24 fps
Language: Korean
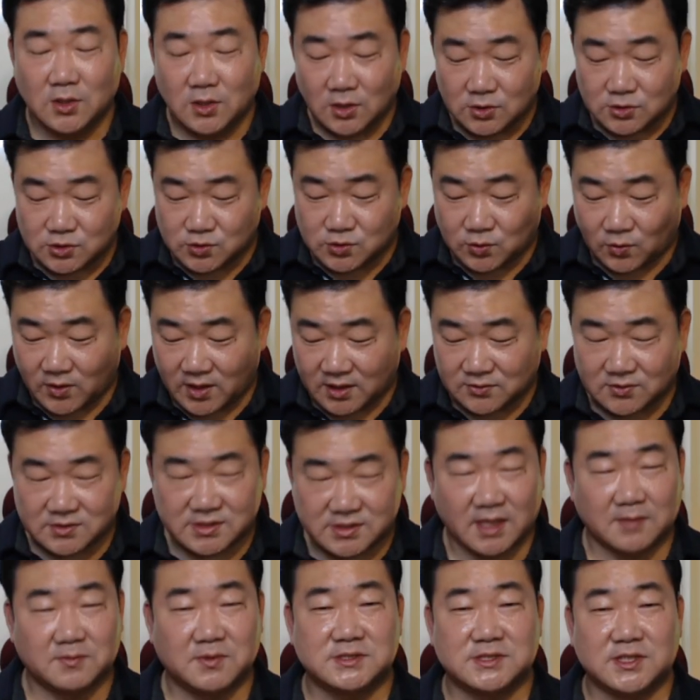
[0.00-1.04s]
좋아도
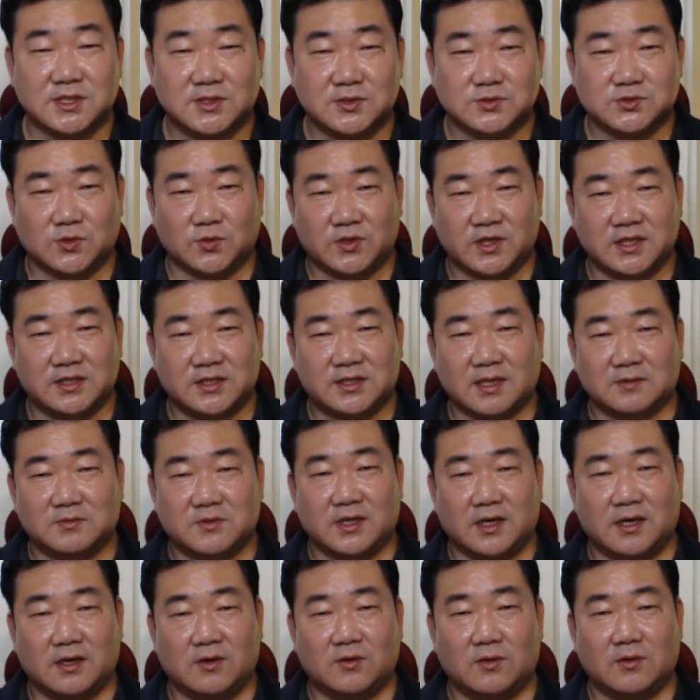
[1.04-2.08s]
세 번째로 좋기
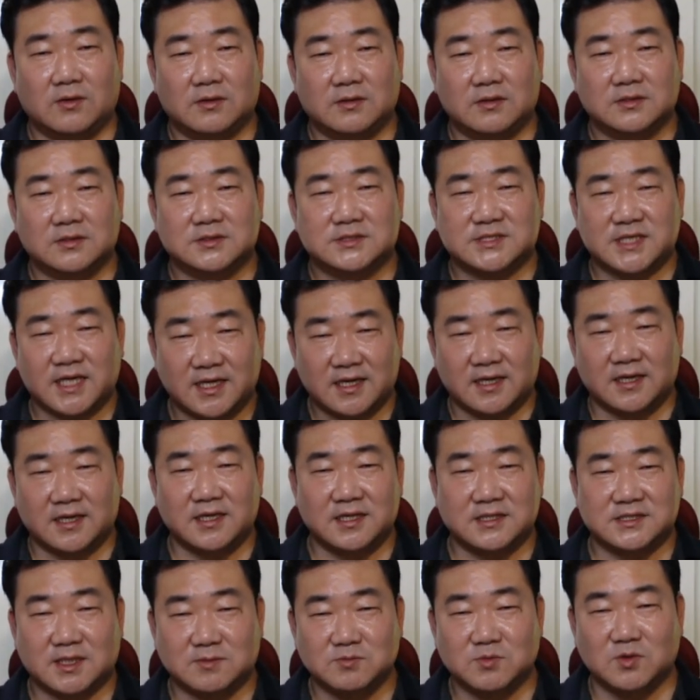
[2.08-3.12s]
때문에 차라리
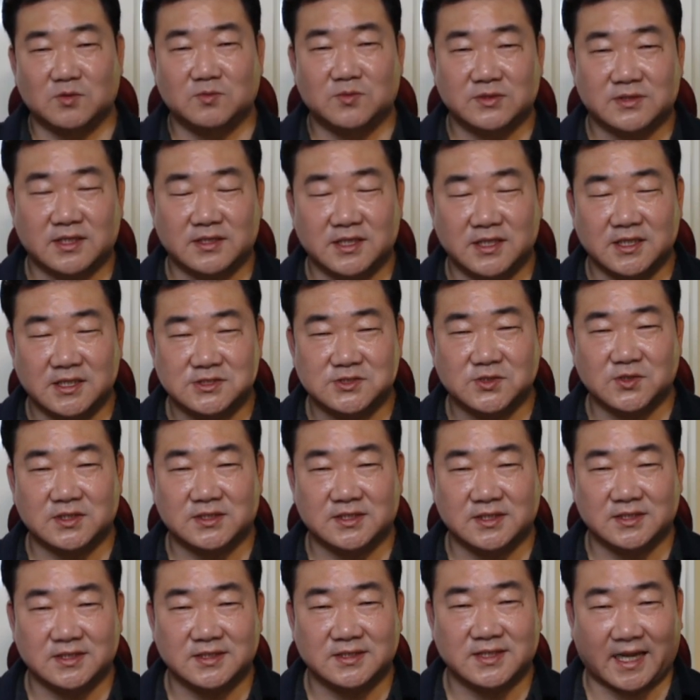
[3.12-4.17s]
창문보다는 이쪽이
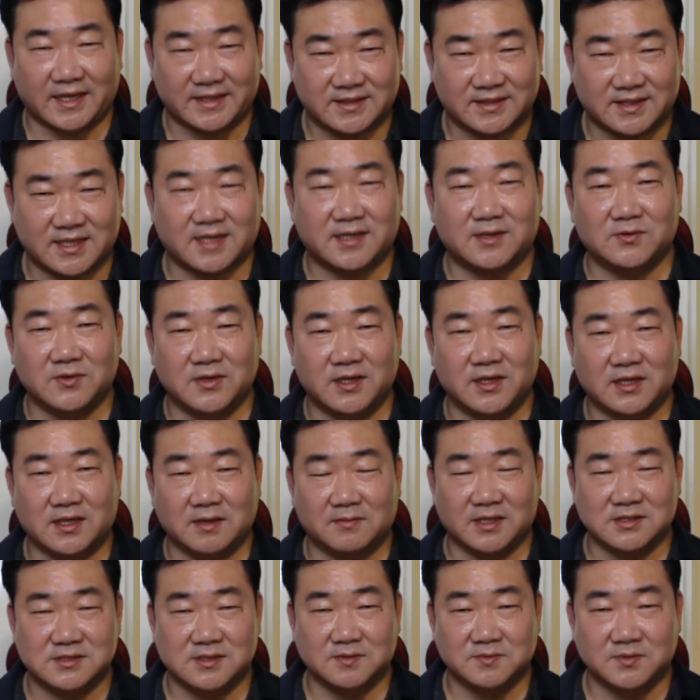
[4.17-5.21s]
더 낫다라고 이렇게
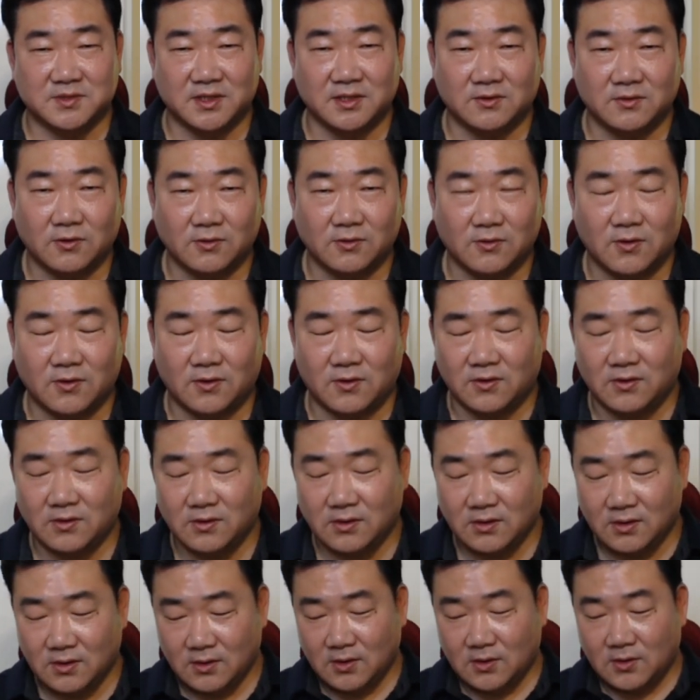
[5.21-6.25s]
말씀드린 거고
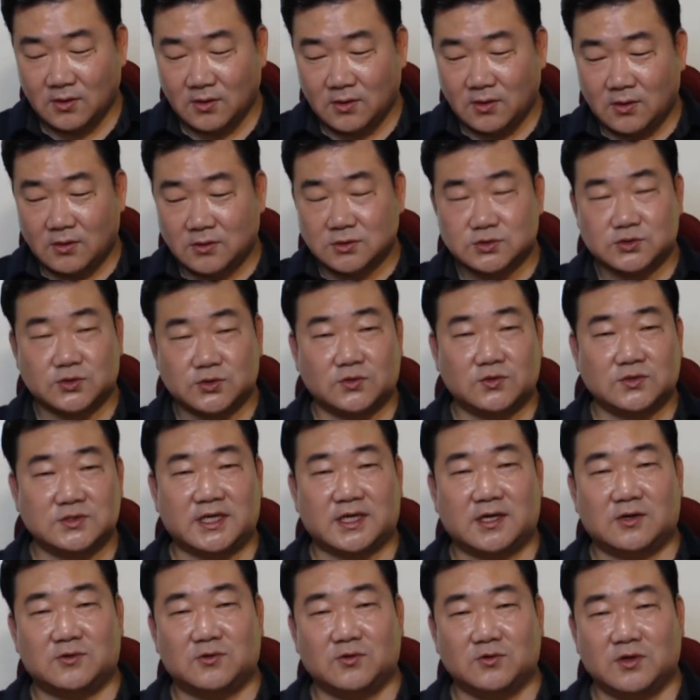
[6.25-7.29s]
주로
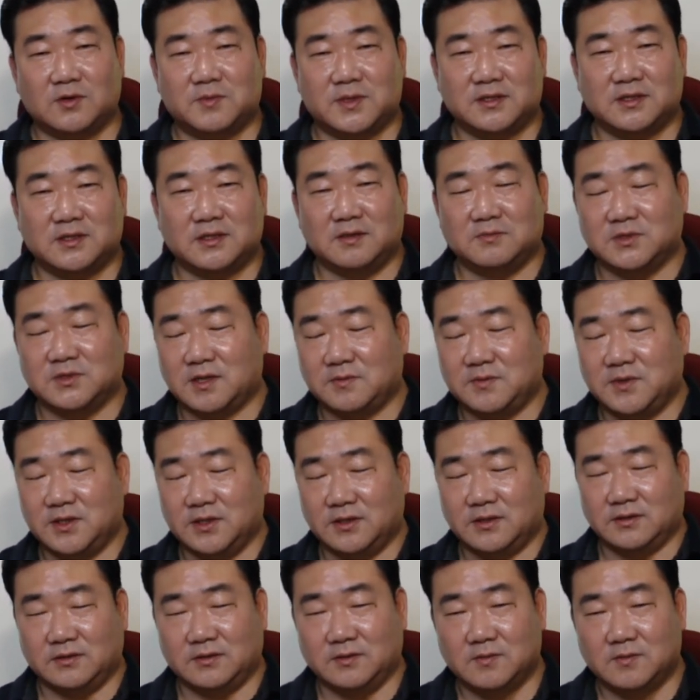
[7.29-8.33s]
제가 공격받은 게
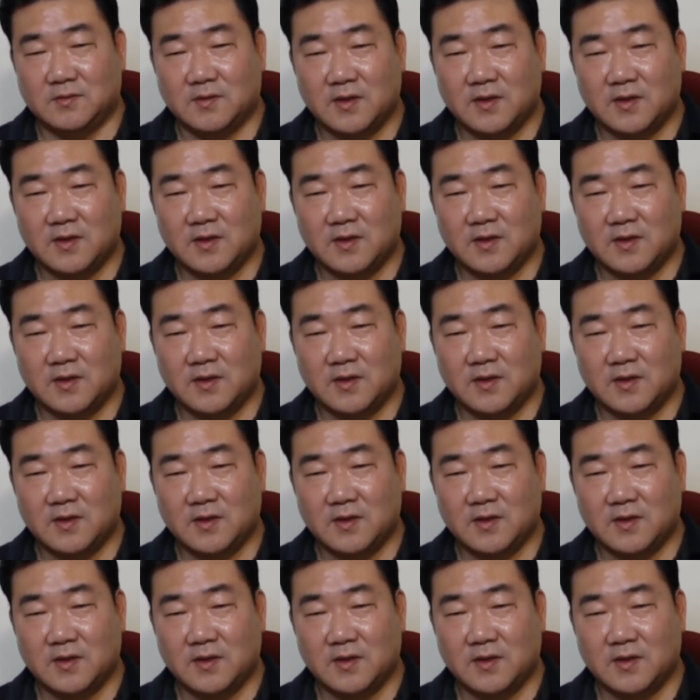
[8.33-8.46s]
뭐냐면